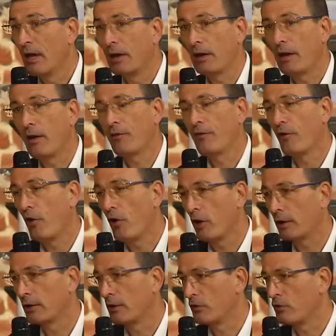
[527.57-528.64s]
che è
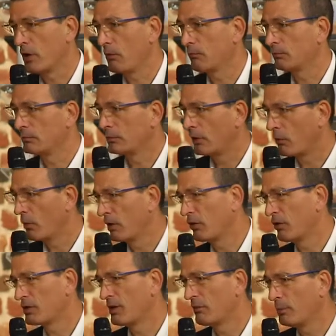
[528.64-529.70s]
forte, cioè mm,
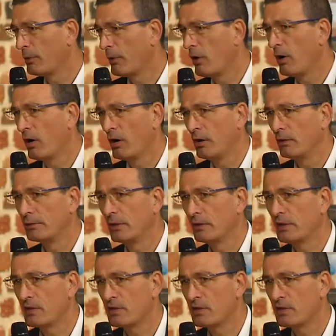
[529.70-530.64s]
qualcosa un po' di, di